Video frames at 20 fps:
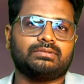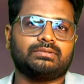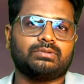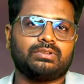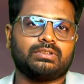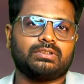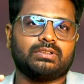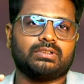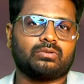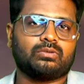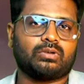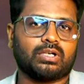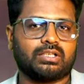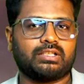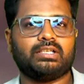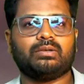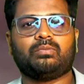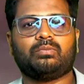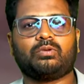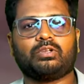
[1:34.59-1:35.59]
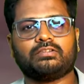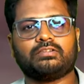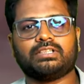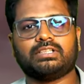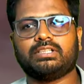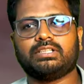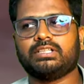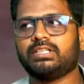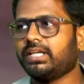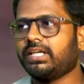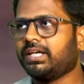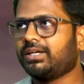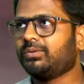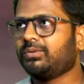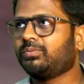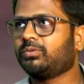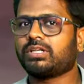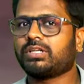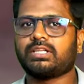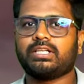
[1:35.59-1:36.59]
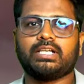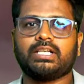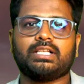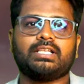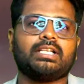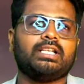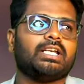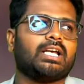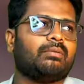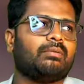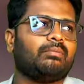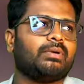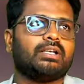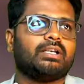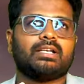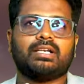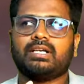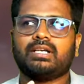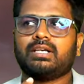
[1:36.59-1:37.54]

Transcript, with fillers: ஒரு குழந்தைய போல் வந்து எங்கிட்டு போகிறதுனே தெரியாமல்